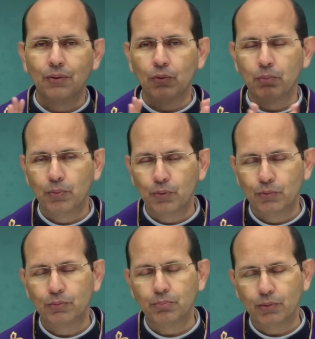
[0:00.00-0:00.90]
o
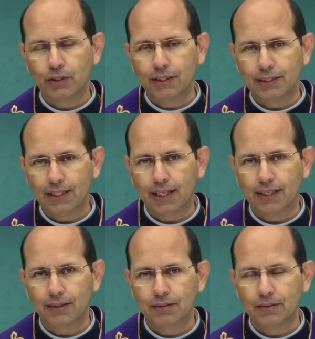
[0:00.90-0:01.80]
povo pôde
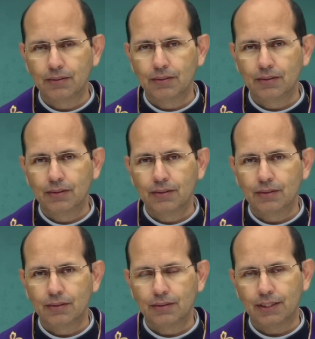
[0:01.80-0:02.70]
entrar
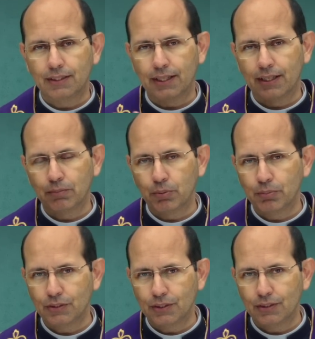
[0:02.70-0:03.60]
na terra
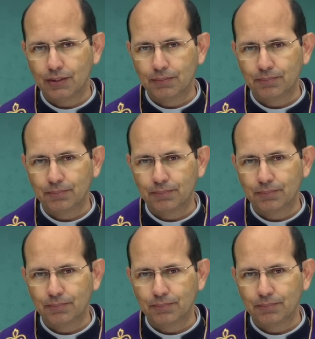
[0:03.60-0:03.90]
prometida.